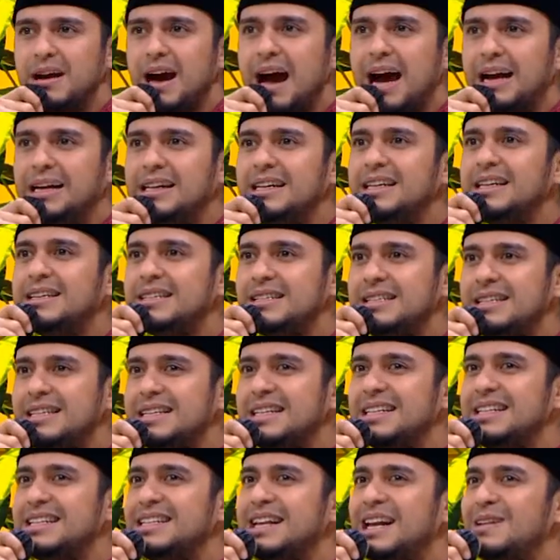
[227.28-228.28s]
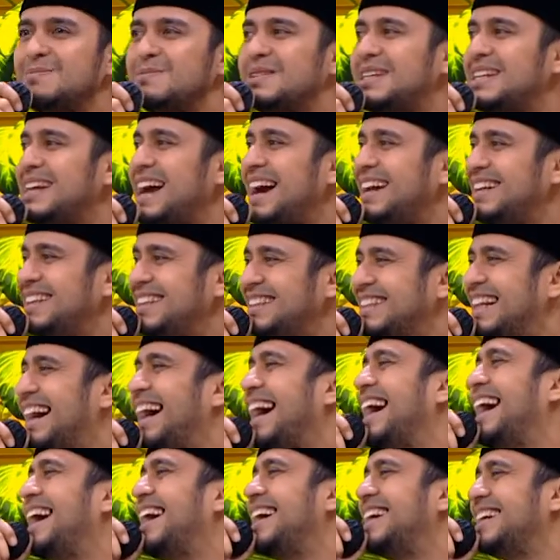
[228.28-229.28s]
ada sih iri di dalam diri aneh?
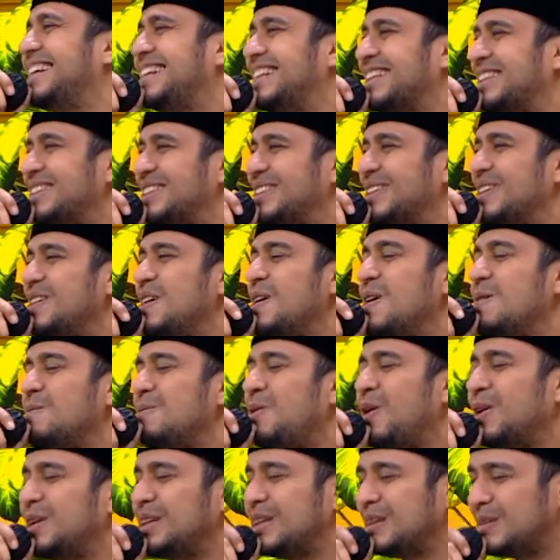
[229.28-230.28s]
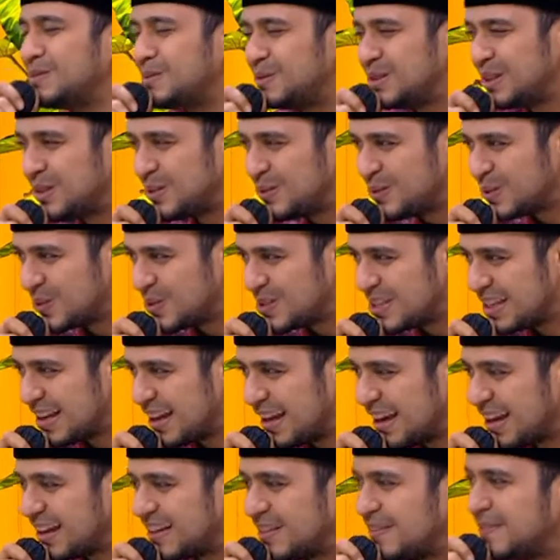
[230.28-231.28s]
Nah gitu. Betul. Mohon ilmunya guru
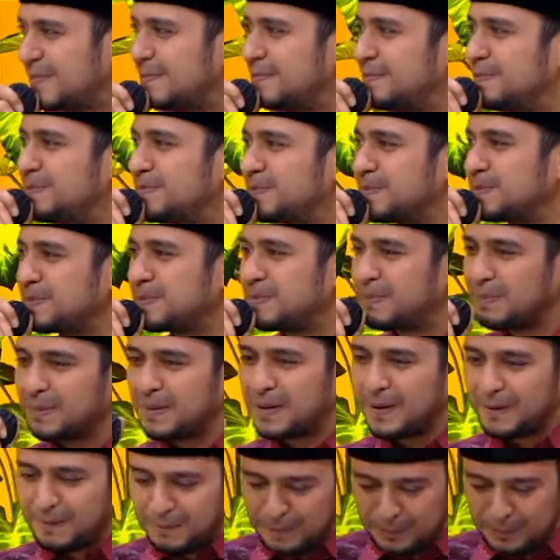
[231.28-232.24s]
silahkan. Naam.